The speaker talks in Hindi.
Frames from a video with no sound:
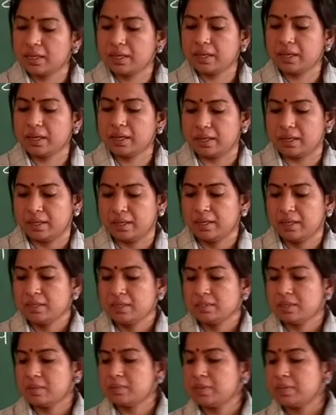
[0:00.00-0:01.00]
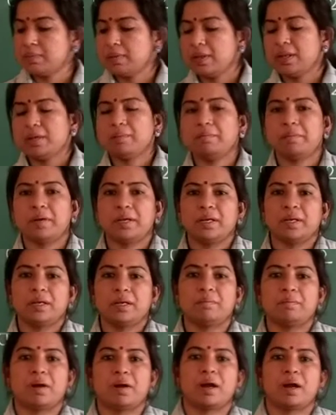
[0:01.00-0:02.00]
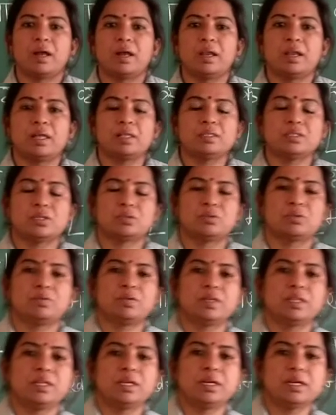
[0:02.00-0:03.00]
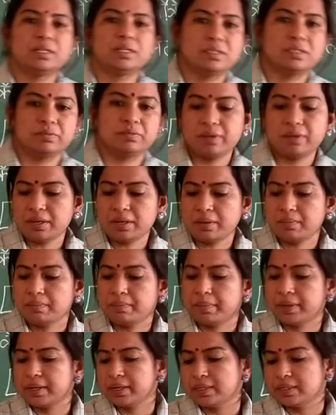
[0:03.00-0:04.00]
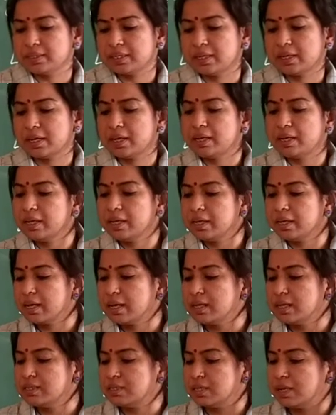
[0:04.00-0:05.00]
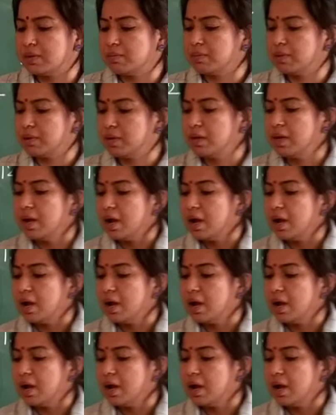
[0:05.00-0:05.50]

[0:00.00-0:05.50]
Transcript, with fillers: है सबसे पहले हम पढ़ेंगे माखन लाल चतुर्वेदी का जीवन परिचय यानी इनका जन्म